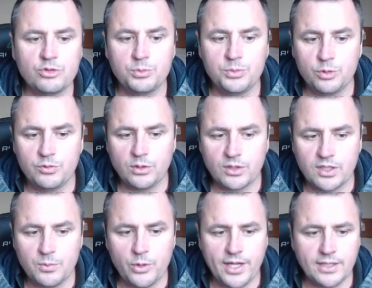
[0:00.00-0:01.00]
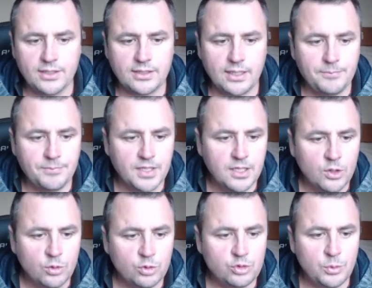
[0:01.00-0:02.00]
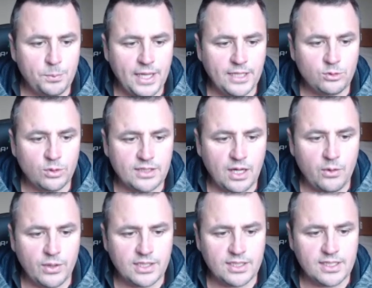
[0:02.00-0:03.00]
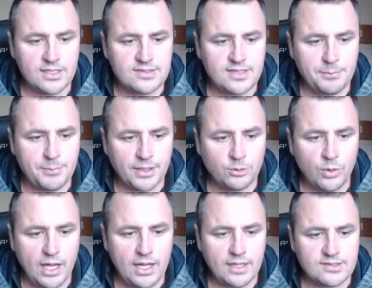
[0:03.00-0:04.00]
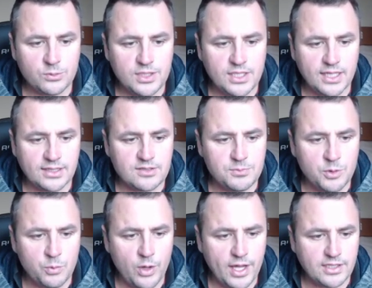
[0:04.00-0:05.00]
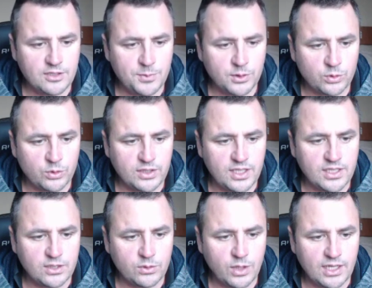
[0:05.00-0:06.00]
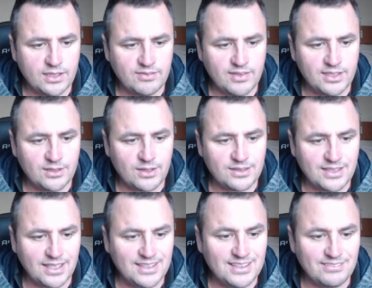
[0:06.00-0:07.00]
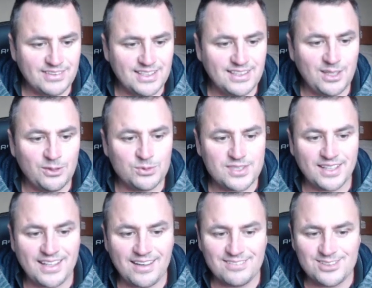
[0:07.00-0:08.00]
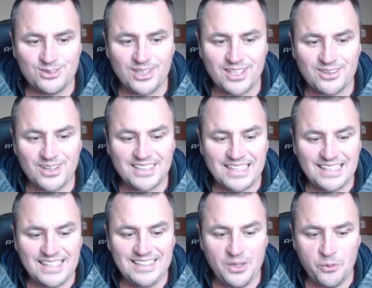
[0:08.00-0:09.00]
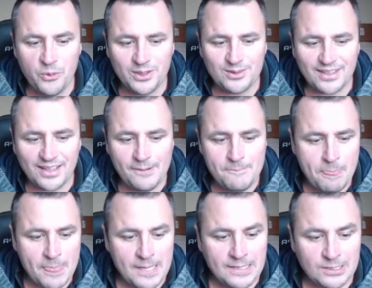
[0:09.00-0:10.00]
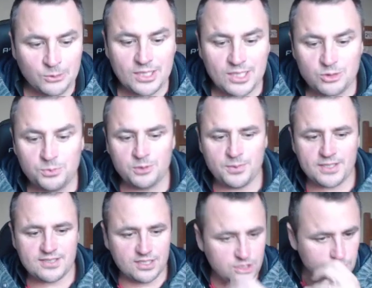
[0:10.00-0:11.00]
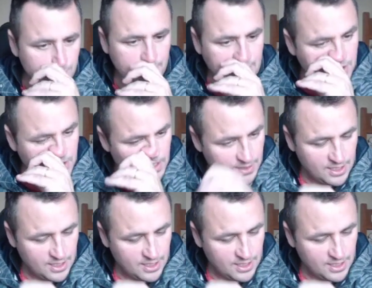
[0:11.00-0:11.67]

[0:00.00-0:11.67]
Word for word: subiu o valor da moeda, tá? O supply total aqui que eles têm para doar são 500 mil moedas, pelo que eu tô entendendo. Ela tá valendo, tá aqui tava 31 centavos de dólar, agora ela tá 38, tá? Então tá subindo bastante de preço.